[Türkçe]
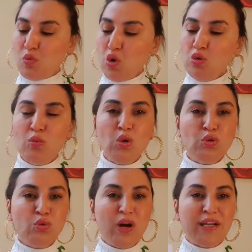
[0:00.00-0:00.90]
Bol
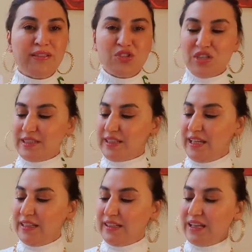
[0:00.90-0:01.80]
bol dua edeceğiz.
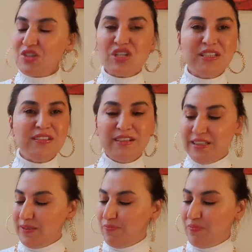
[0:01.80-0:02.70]
Ge gecenin
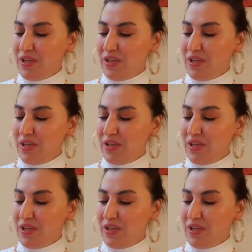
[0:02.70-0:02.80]
ayı